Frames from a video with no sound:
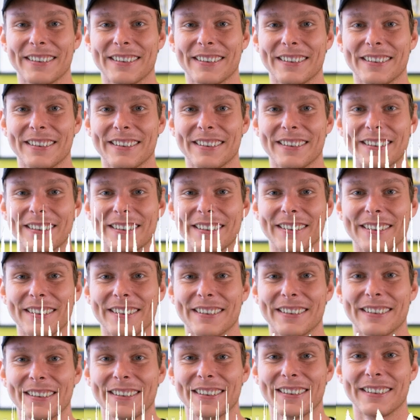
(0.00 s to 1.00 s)
ja,
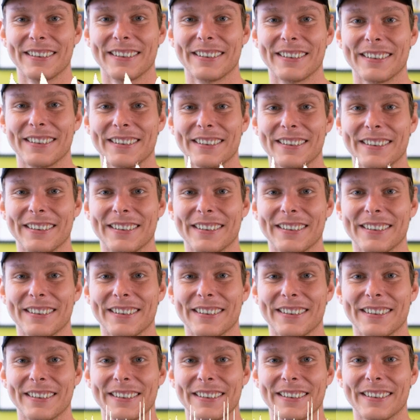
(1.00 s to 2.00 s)
Beachvolleyball im Regen macht nicht so viel
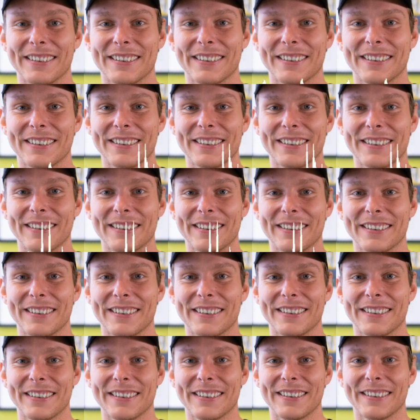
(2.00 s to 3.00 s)
Spaß, gehört aber auch
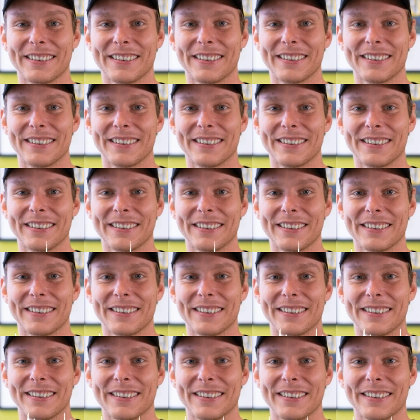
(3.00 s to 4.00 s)
dazu.
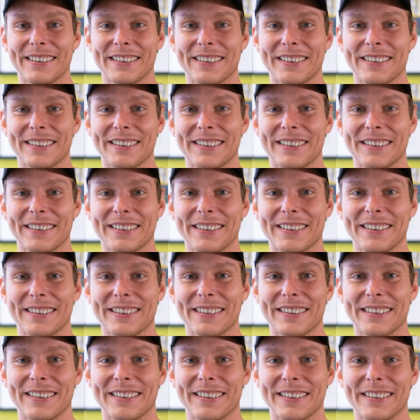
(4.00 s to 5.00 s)
Aber
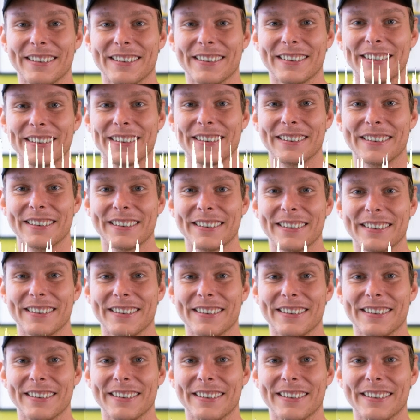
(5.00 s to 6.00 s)
ja,
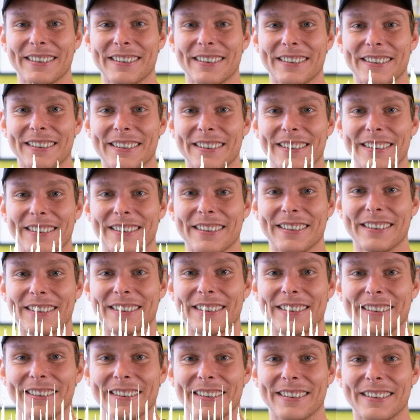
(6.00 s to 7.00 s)
ich, ach, ich bin ganz
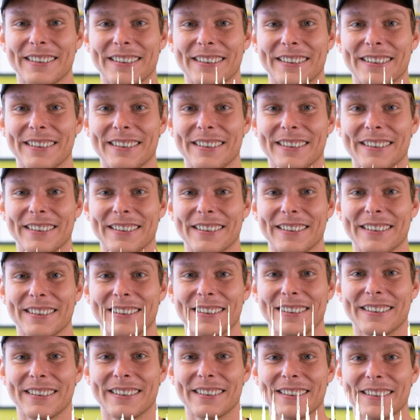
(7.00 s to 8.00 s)
froh, wenn ich dann auch mal hier zu
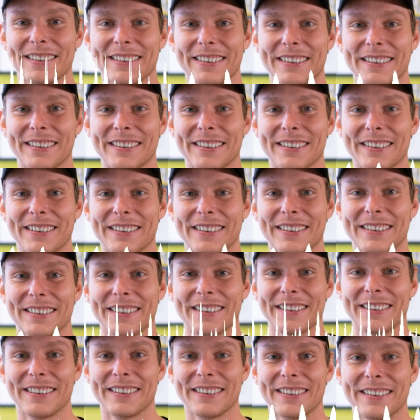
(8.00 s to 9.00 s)
Hause bin, mit dem
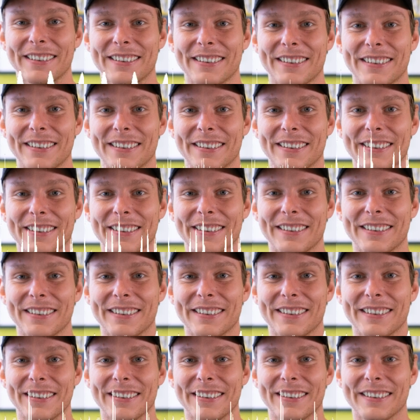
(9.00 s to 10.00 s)
Hund ein bisschen
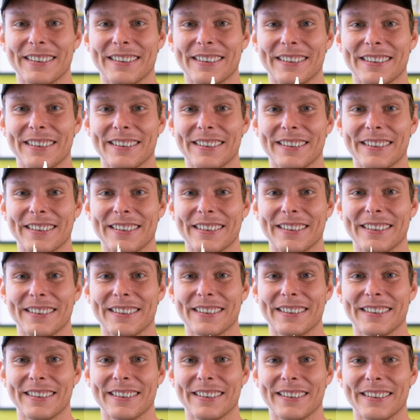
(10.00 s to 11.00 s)
spazieren gehen kann.
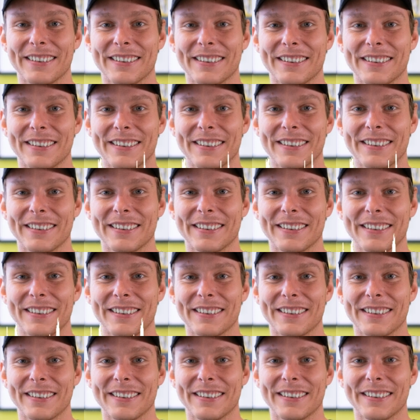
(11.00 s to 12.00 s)
Ähm, genau, also
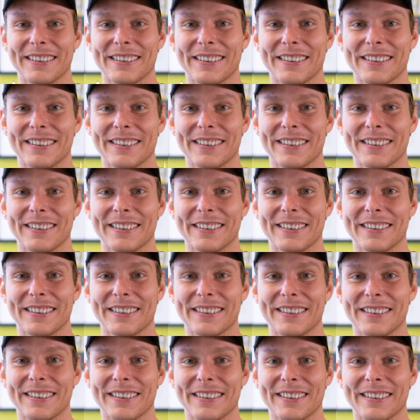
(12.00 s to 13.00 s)
insofern so weit
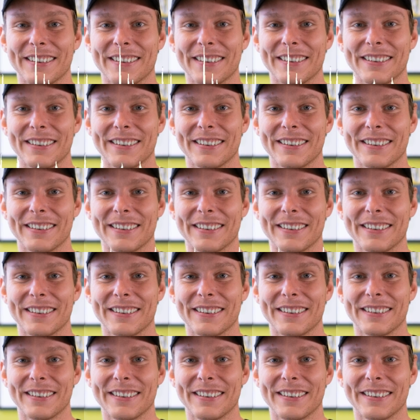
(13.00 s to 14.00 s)
wegfliegen brauche ich gar nicht